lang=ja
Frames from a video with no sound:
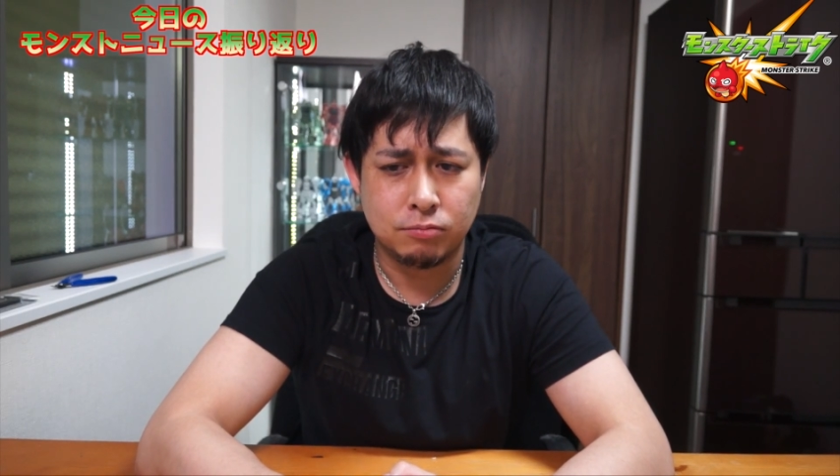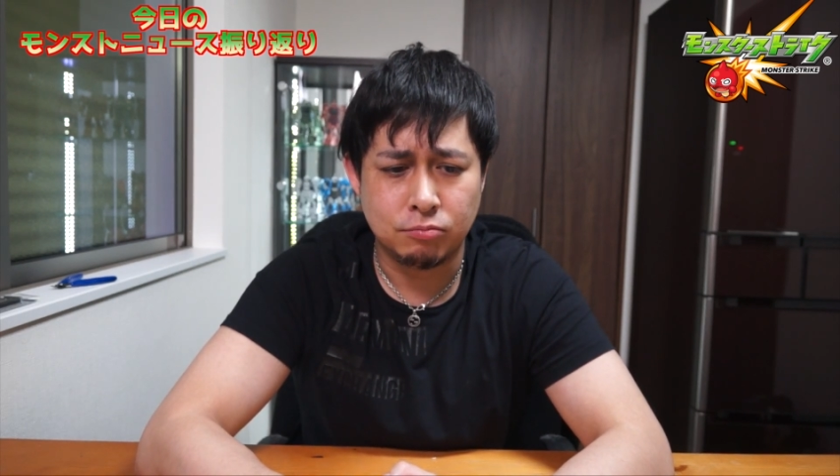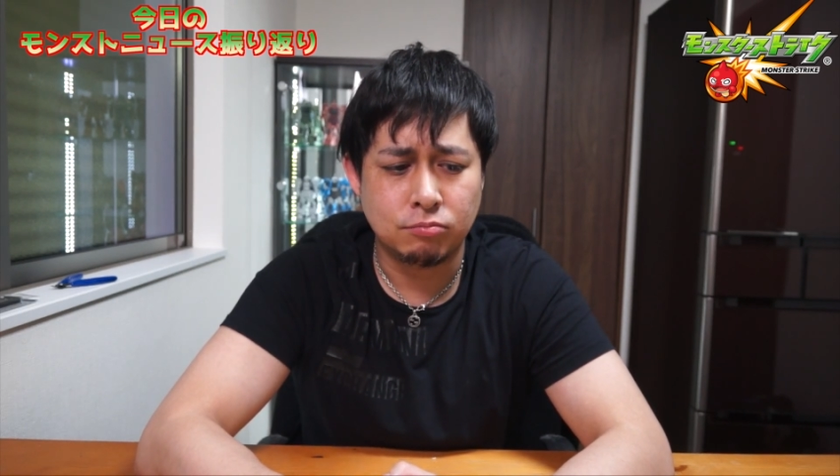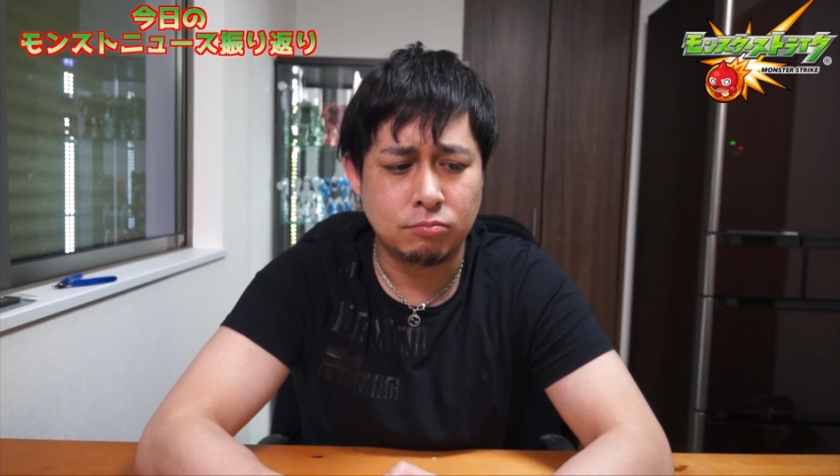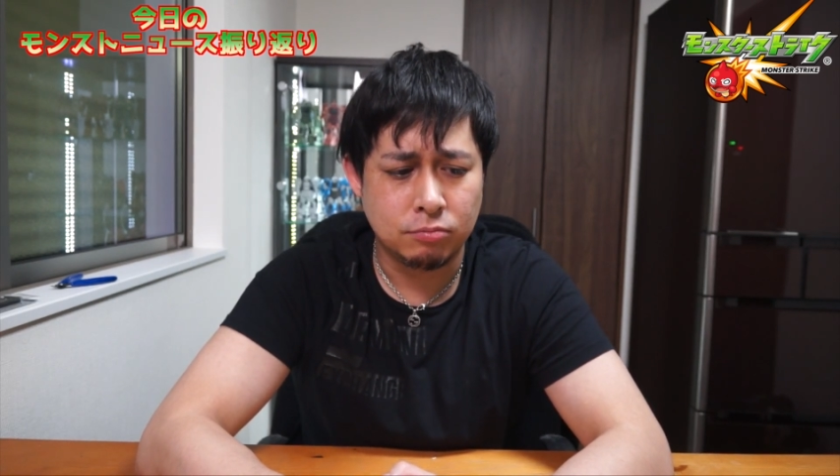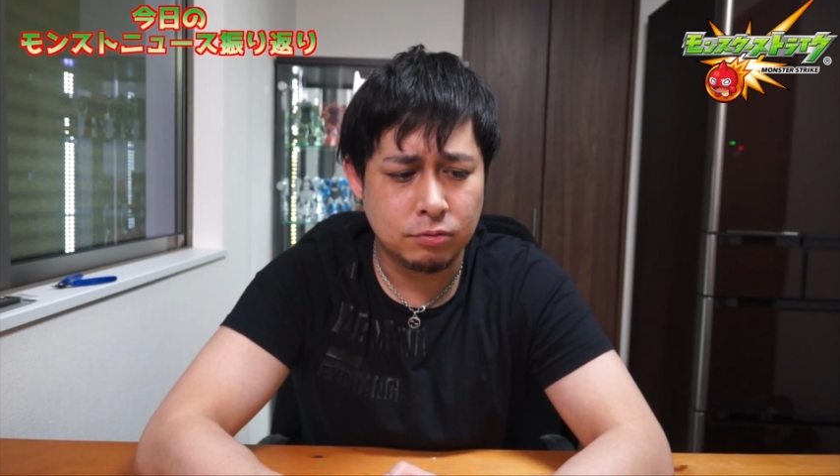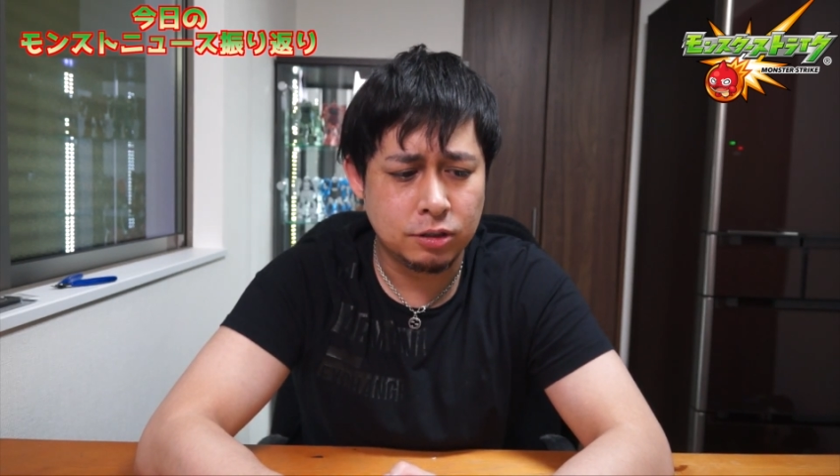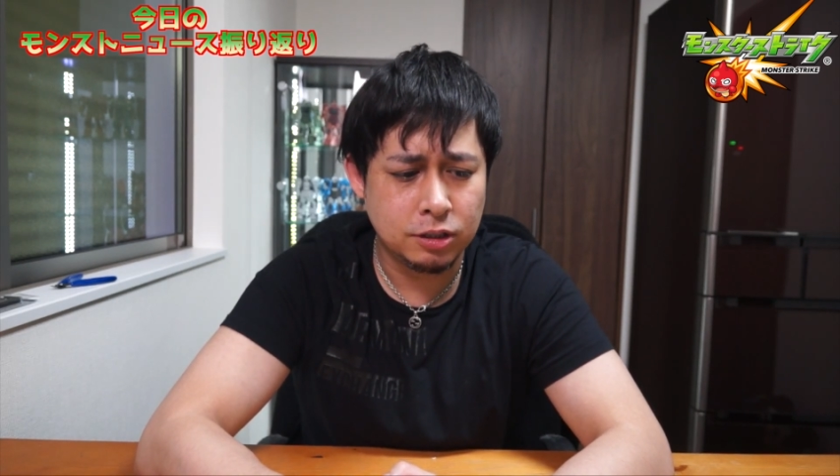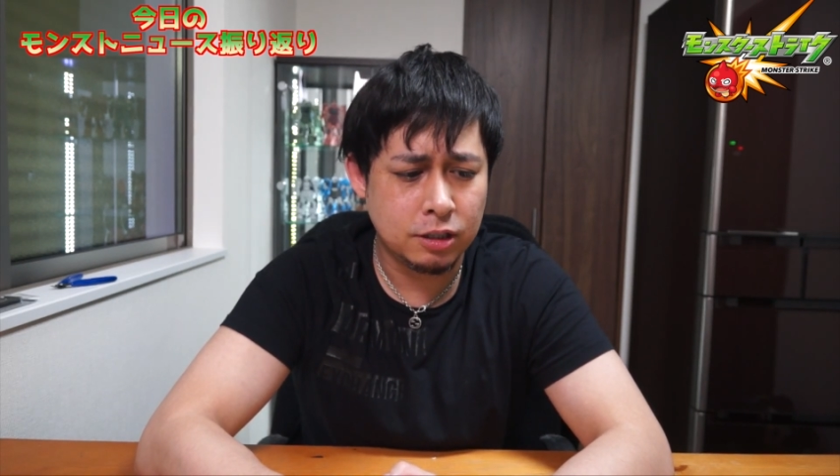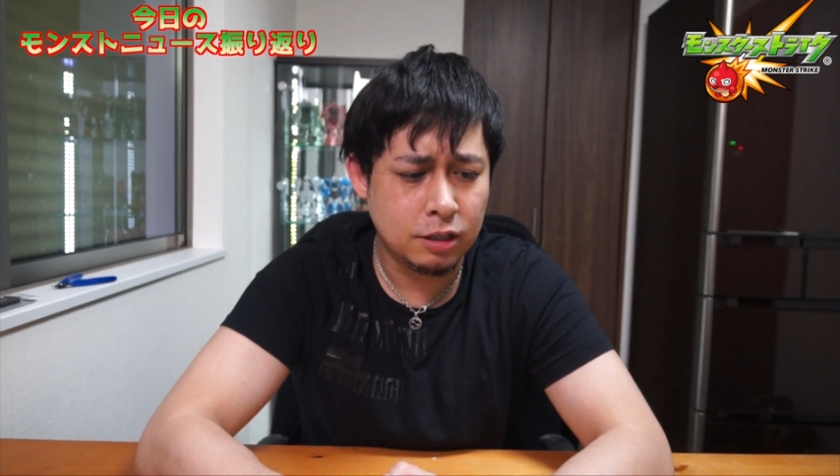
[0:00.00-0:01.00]
うん。
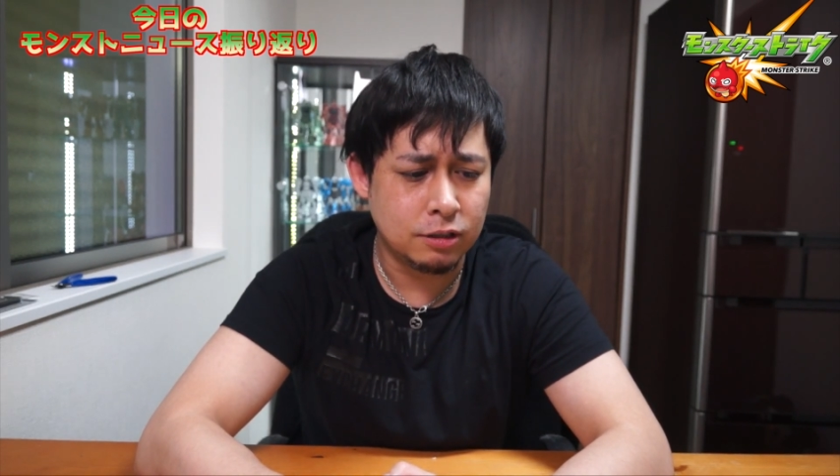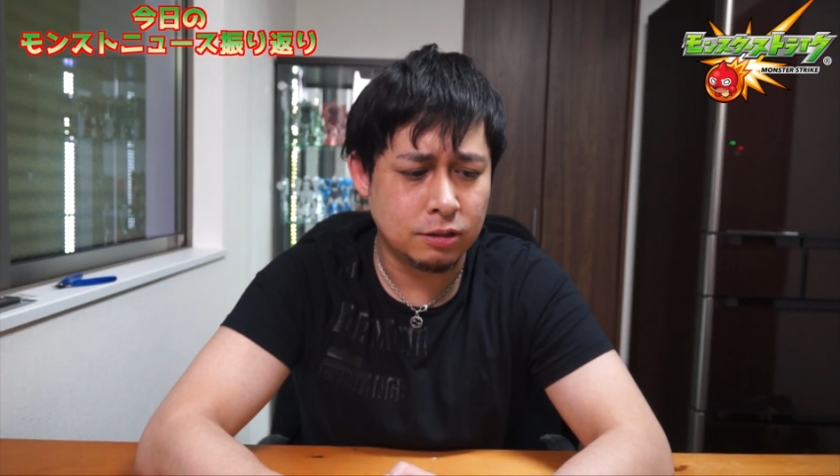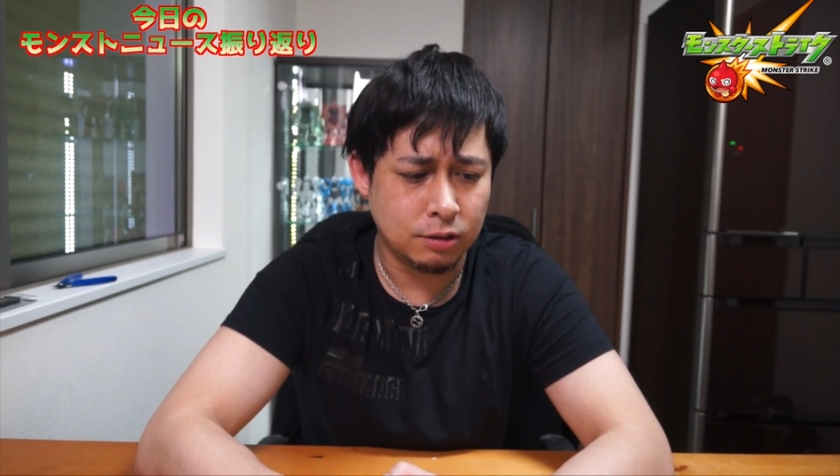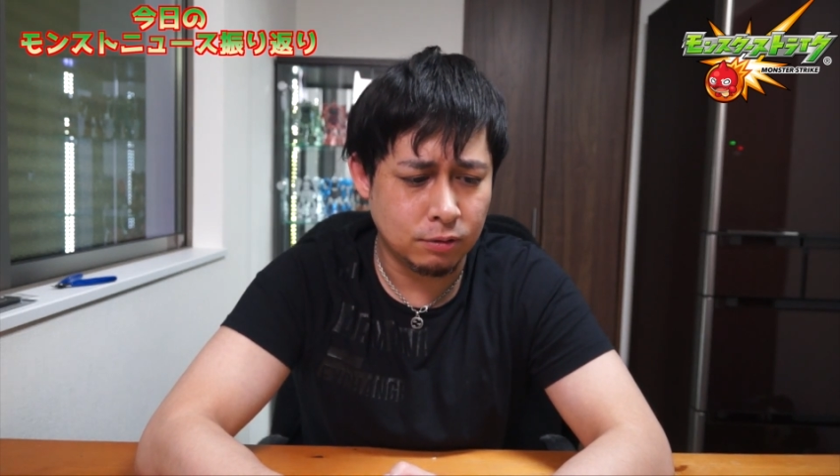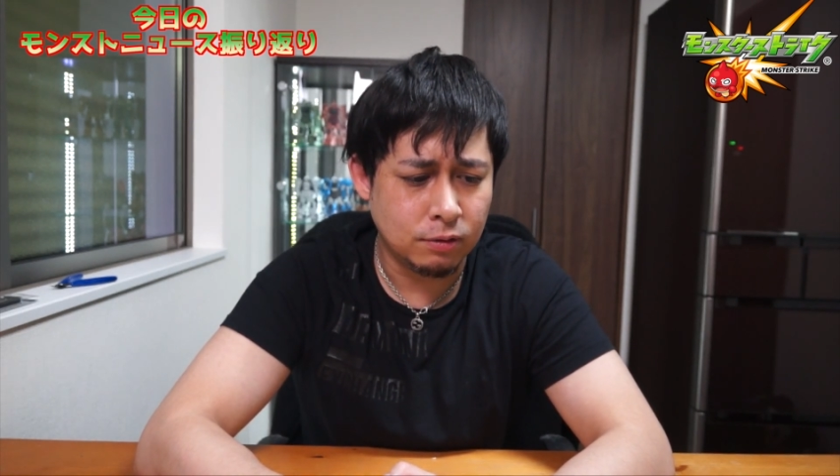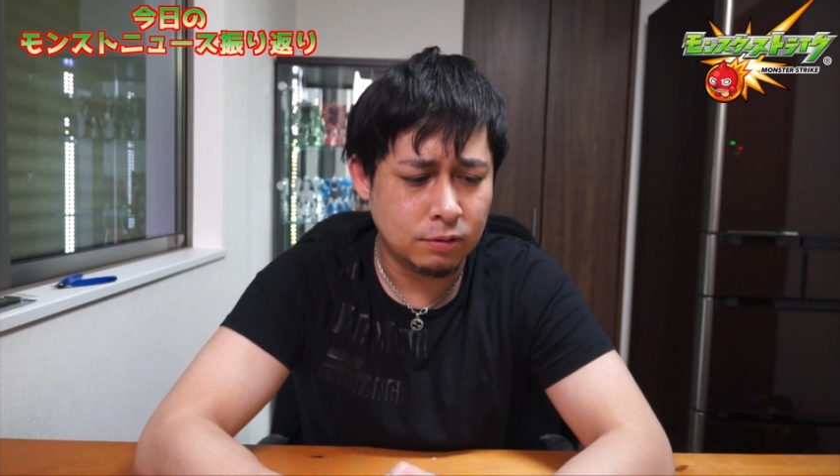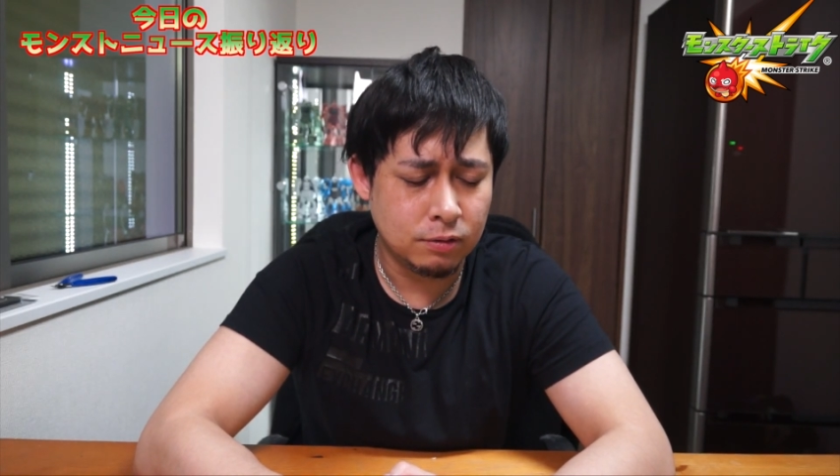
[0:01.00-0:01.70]
知らないんですけど。